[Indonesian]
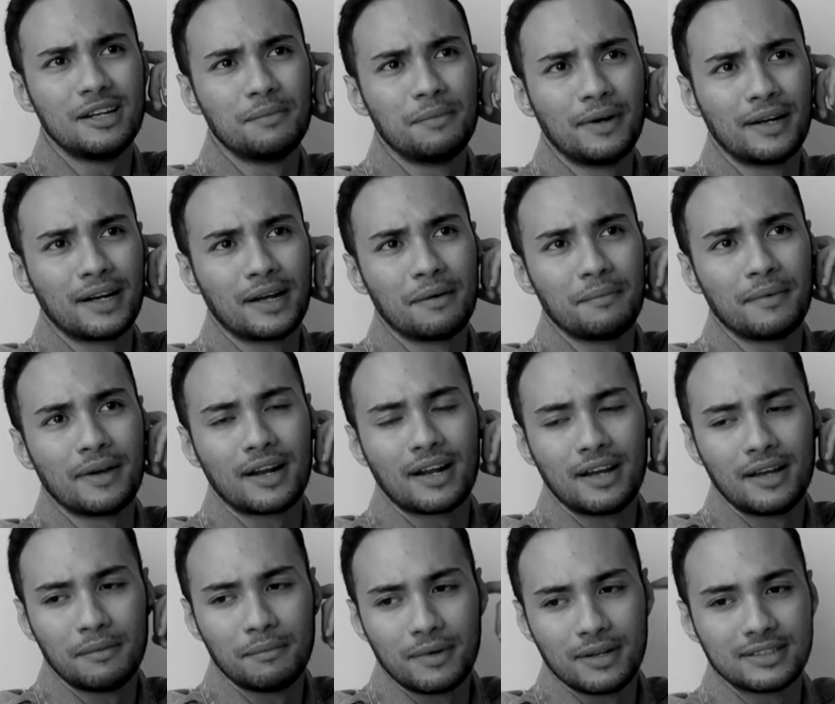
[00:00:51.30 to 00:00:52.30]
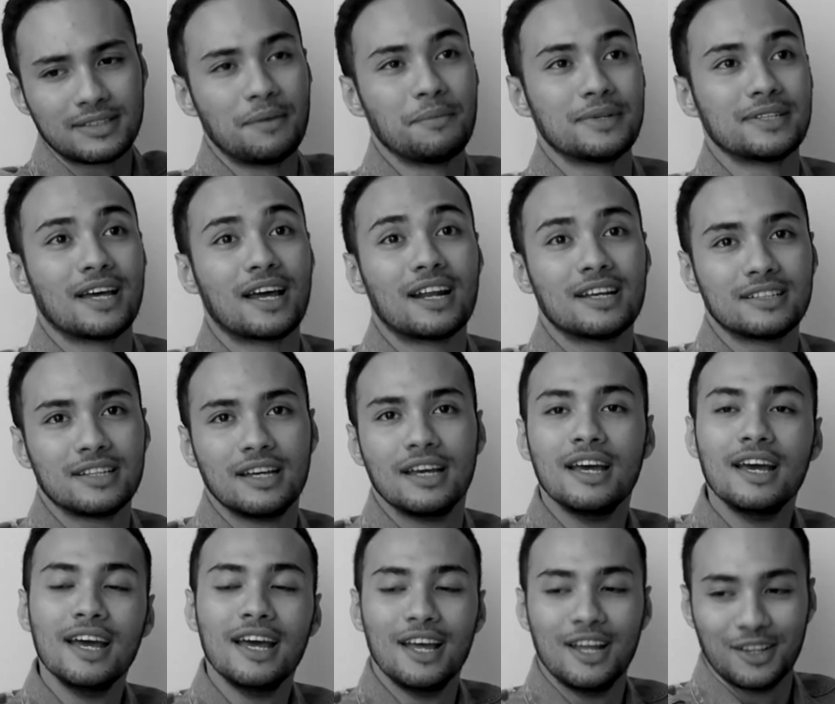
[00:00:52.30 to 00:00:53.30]
di depan kamera emang sampai sekarang sih
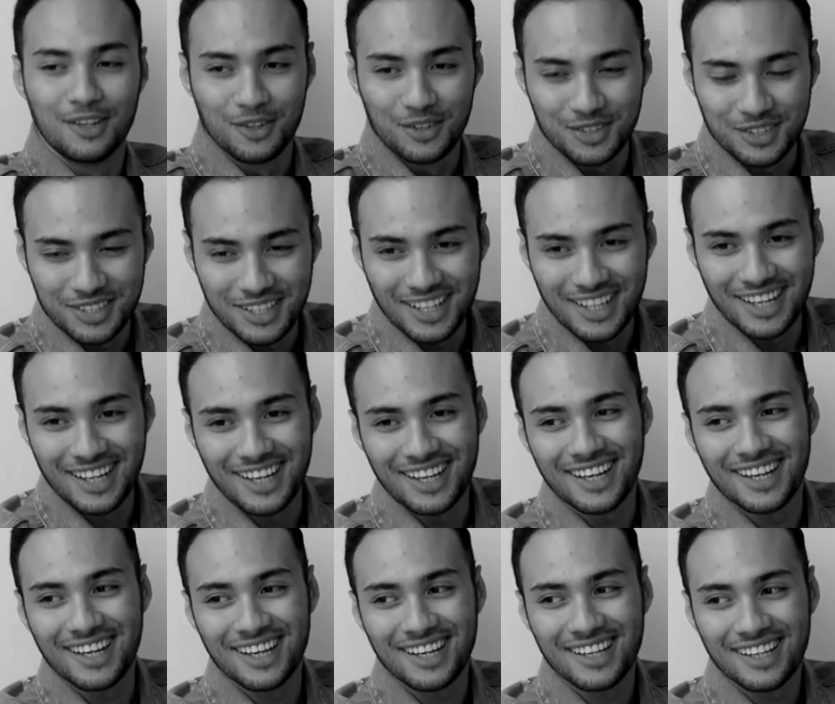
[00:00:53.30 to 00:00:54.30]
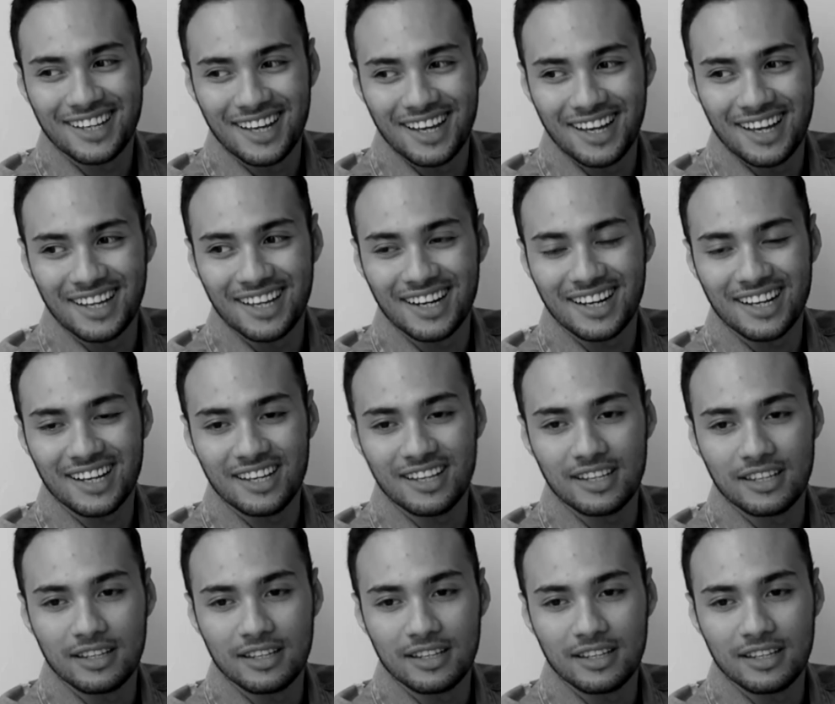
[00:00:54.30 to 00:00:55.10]
terus uh, akhirnya